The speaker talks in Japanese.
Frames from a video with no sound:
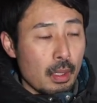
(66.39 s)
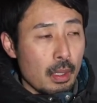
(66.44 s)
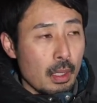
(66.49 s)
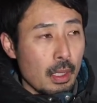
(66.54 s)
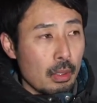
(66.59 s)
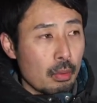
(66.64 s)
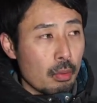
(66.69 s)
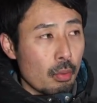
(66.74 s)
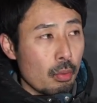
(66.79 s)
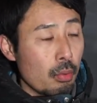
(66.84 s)

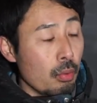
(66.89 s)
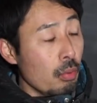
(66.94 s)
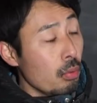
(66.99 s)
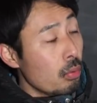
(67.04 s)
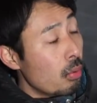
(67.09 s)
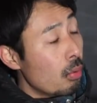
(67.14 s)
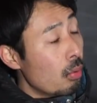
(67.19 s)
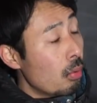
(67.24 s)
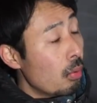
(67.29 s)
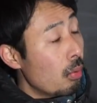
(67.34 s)
えー、と
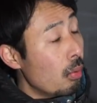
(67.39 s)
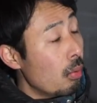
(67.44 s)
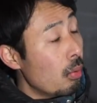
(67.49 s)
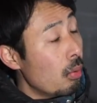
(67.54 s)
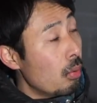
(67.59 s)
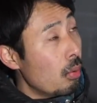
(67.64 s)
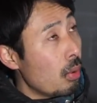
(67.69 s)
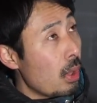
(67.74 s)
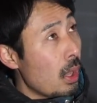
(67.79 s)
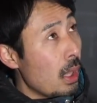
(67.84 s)
ルート
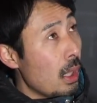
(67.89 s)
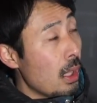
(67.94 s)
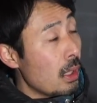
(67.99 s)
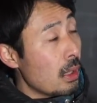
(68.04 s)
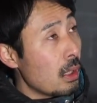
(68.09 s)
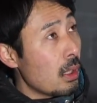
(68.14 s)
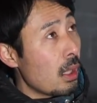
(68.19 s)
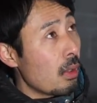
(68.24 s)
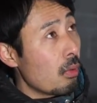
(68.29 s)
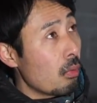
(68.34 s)

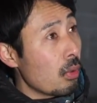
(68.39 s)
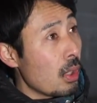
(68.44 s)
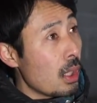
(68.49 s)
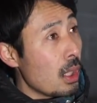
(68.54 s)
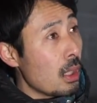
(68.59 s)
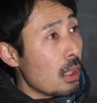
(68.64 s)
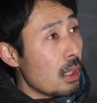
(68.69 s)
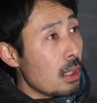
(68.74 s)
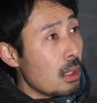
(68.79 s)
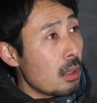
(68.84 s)
になの
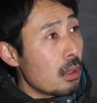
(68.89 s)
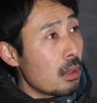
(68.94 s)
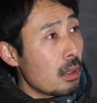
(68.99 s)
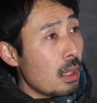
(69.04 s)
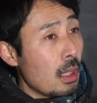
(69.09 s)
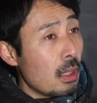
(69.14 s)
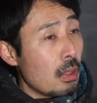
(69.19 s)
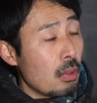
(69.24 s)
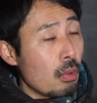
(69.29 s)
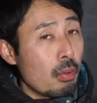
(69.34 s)
で いっ
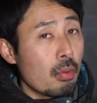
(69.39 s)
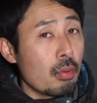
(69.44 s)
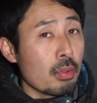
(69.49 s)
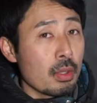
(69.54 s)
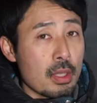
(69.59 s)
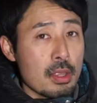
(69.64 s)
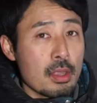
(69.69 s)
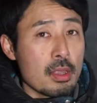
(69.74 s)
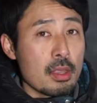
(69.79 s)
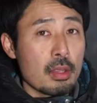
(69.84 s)
てんよん
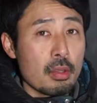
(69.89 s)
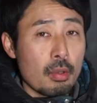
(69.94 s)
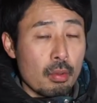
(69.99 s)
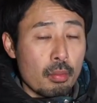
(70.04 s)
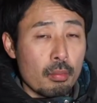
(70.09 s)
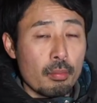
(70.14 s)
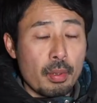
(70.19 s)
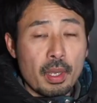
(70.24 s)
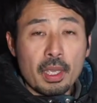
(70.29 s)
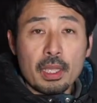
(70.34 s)
いちよ
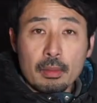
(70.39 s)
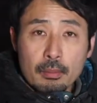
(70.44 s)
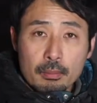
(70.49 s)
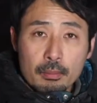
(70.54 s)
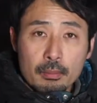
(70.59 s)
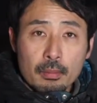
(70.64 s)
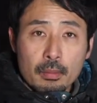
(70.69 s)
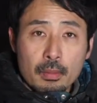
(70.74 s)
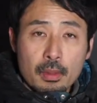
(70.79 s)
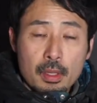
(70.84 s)
ん 倍
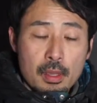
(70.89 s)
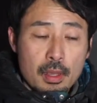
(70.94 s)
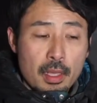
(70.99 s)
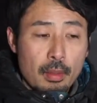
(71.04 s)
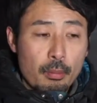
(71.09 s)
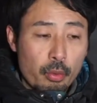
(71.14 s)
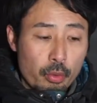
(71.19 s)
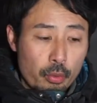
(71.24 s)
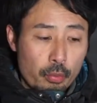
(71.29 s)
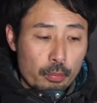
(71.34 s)
した
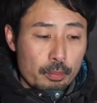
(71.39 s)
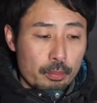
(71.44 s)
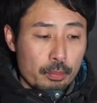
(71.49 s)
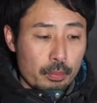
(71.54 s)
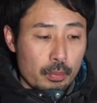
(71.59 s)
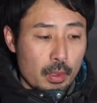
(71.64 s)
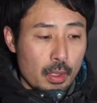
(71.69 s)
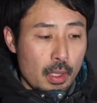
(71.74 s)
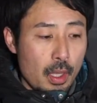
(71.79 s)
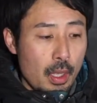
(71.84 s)
もの
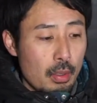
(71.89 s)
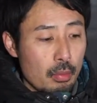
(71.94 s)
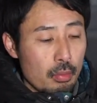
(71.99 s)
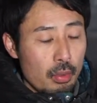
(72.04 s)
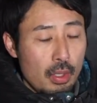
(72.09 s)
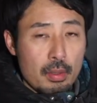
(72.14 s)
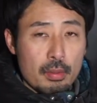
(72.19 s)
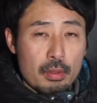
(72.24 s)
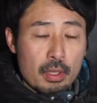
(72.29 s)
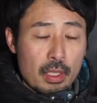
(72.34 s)
が
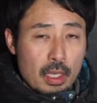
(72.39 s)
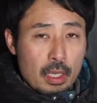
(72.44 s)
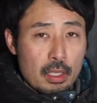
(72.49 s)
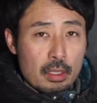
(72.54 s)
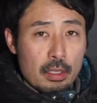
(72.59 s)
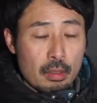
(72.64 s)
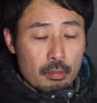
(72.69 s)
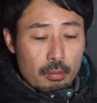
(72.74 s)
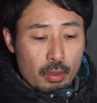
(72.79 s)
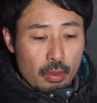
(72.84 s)
裏目に書い
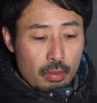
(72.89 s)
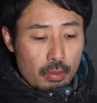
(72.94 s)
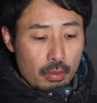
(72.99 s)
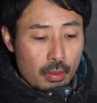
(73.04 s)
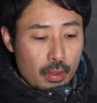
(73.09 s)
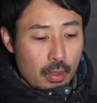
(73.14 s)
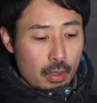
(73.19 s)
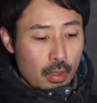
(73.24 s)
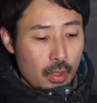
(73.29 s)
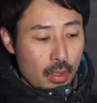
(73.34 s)
てあります。
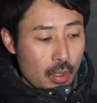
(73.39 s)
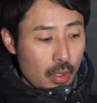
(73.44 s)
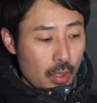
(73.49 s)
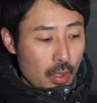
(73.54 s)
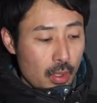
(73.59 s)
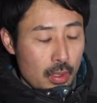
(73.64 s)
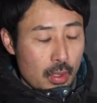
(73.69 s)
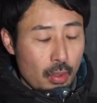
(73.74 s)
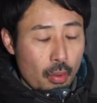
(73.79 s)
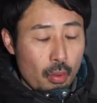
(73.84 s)

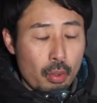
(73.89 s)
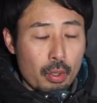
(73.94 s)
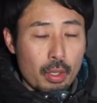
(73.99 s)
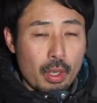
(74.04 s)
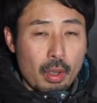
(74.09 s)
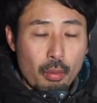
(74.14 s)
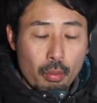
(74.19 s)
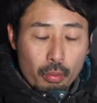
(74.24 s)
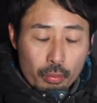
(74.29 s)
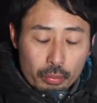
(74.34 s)
でこれ
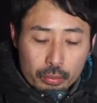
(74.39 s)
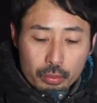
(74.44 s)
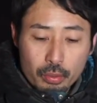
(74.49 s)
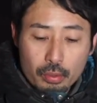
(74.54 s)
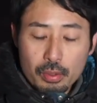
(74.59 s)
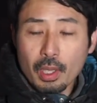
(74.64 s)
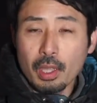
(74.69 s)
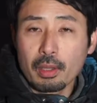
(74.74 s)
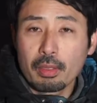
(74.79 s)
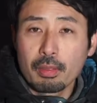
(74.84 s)
が本
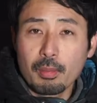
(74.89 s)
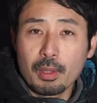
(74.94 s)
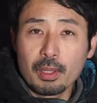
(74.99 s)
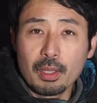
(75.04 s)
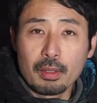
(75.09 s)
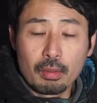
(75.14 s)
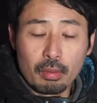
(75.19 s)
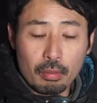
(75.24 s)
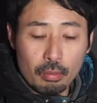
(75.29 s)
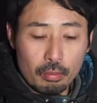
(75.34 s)
当に発明
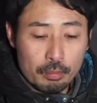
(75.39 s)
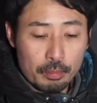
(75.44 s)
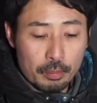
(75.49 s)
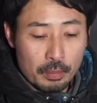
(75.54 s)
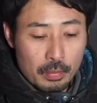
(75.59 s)
なんですよ。